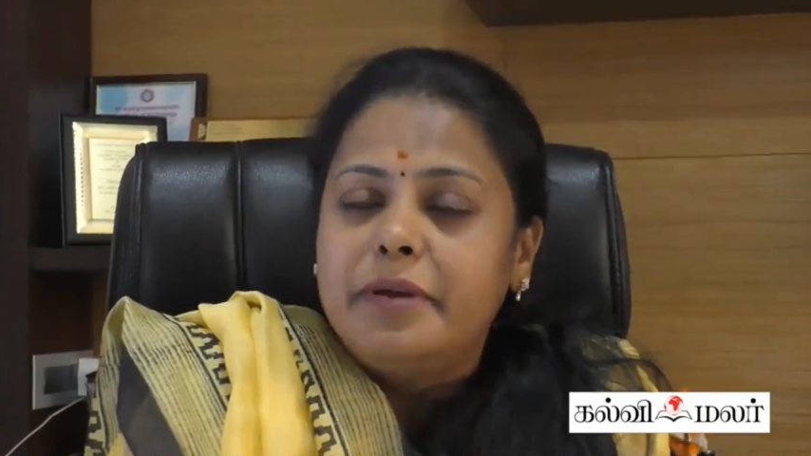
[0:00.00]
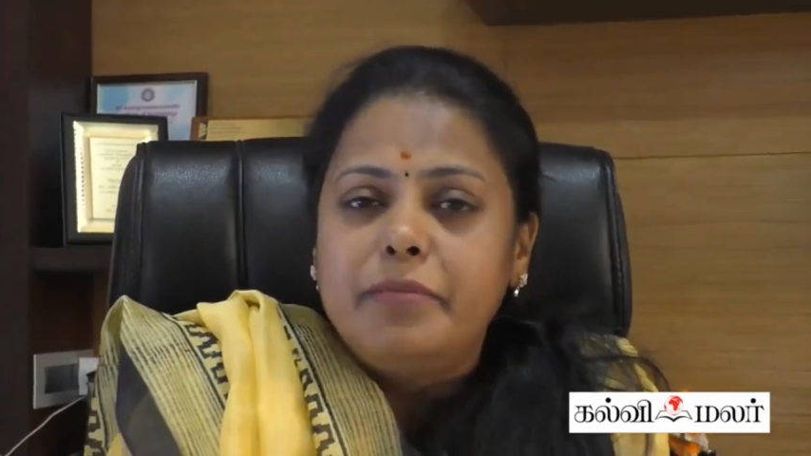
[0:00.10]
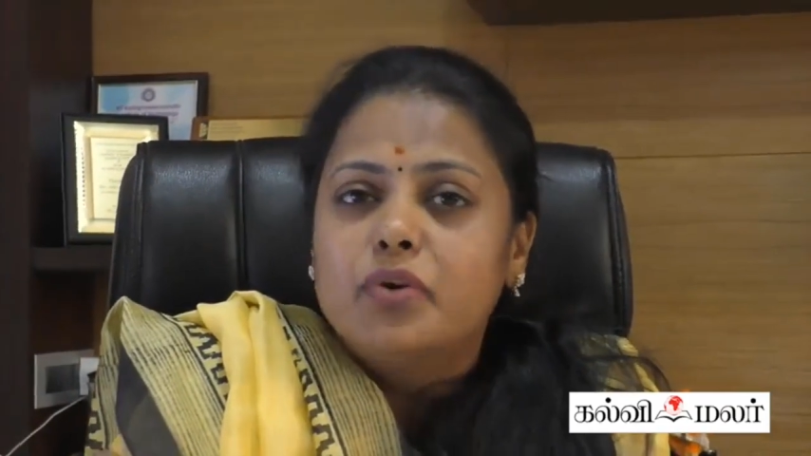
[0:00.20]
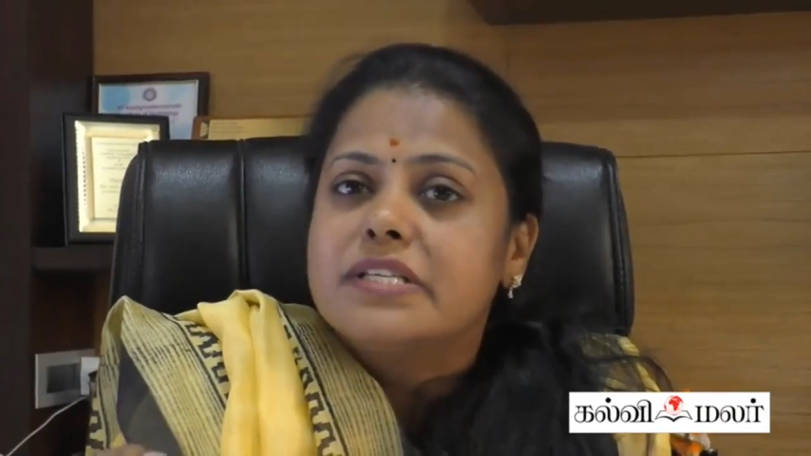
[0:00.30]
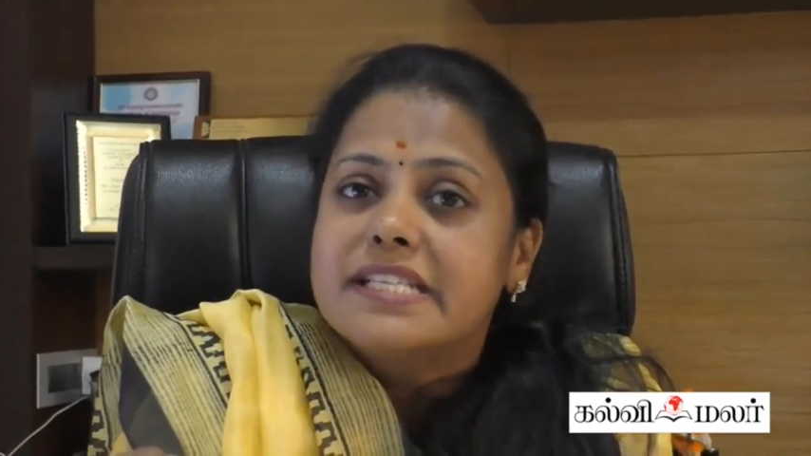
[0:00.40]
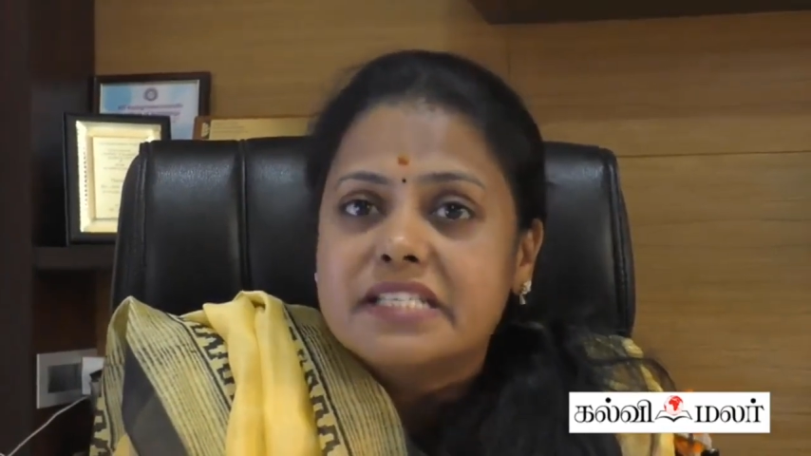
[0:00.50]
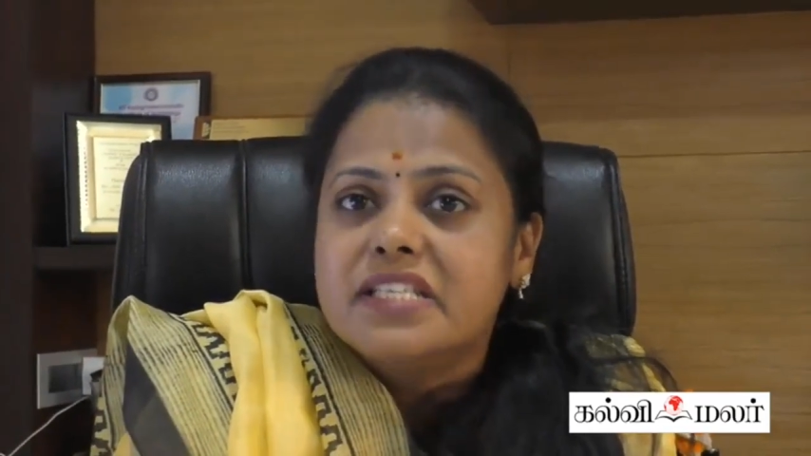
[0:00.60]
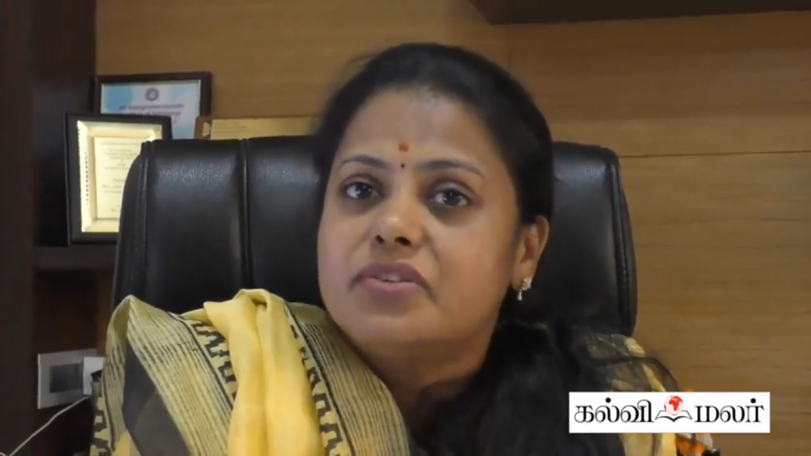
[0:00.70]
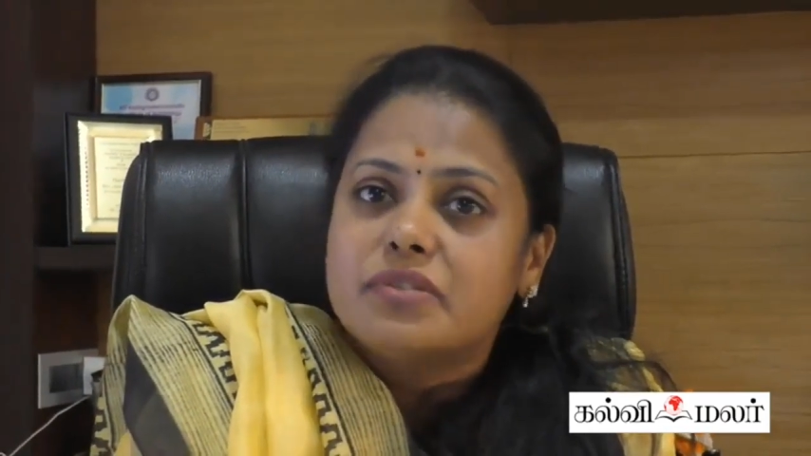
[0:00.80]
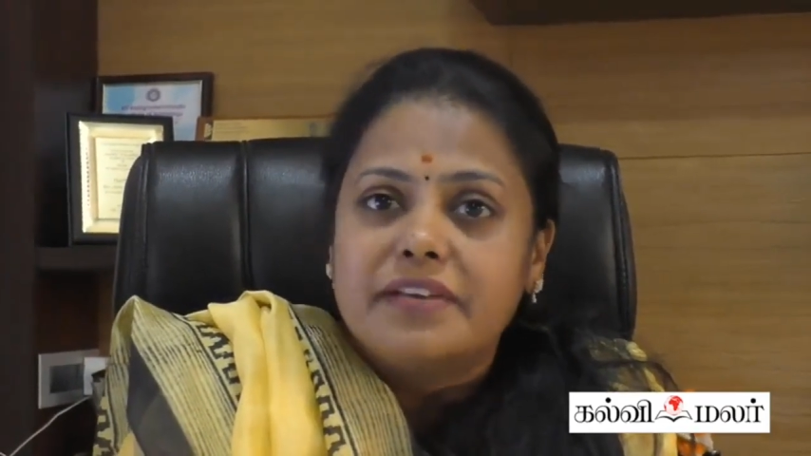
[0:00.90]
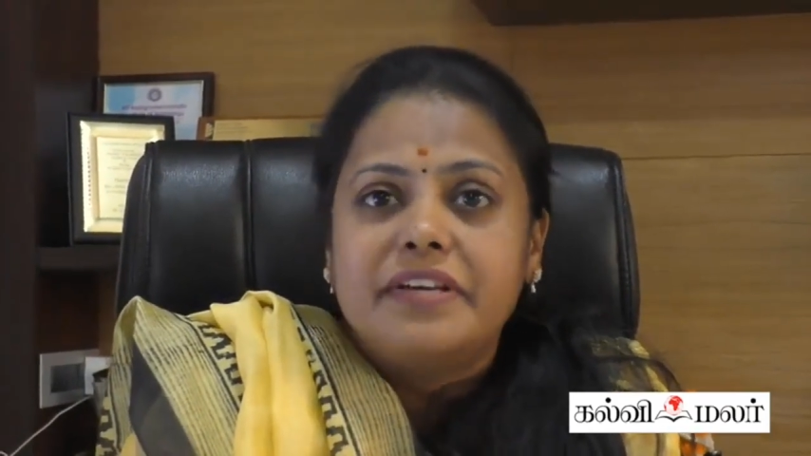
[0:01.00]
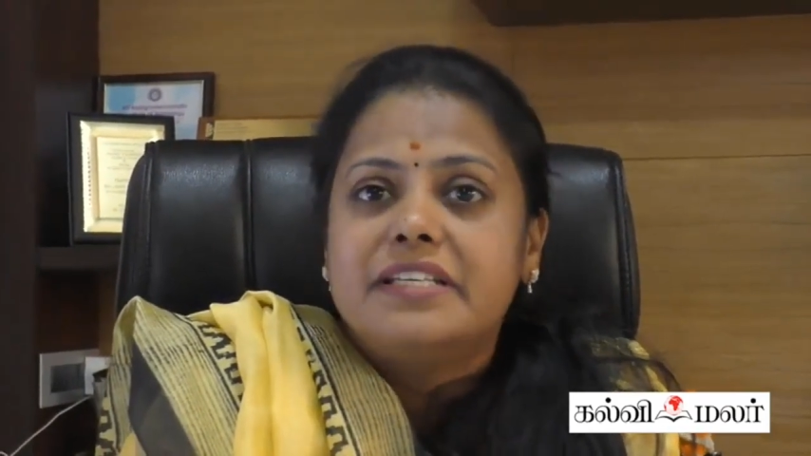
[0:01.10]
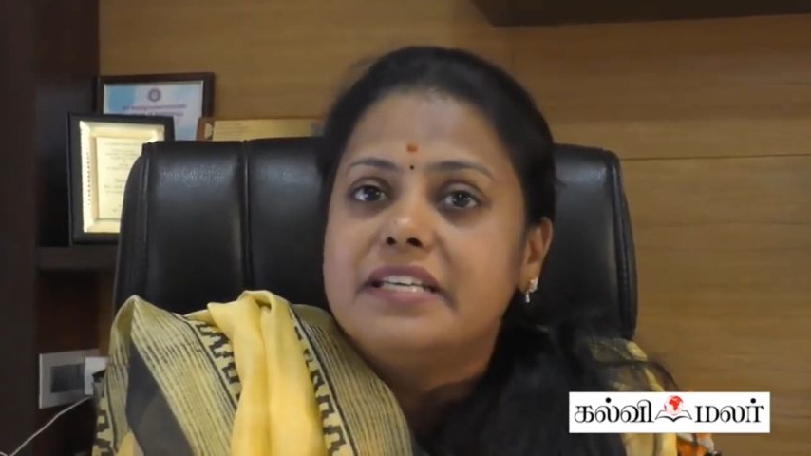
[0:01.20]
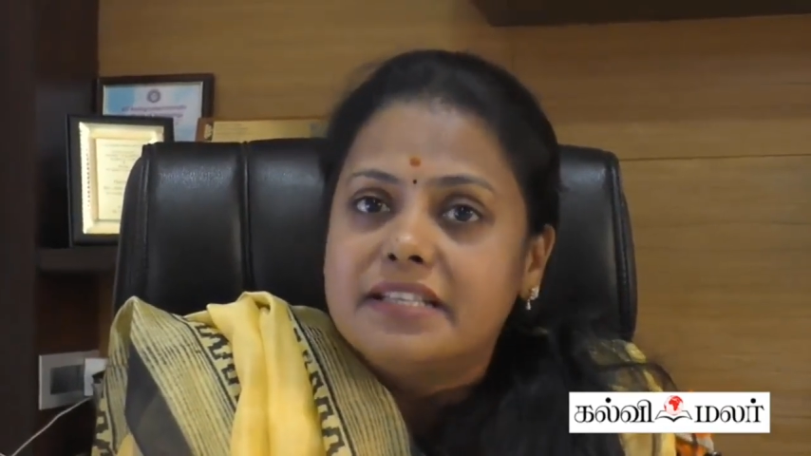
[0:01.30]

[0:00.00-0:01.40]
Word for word: மேபி ஒரு சிக்ஸ்டி டு செவன்டி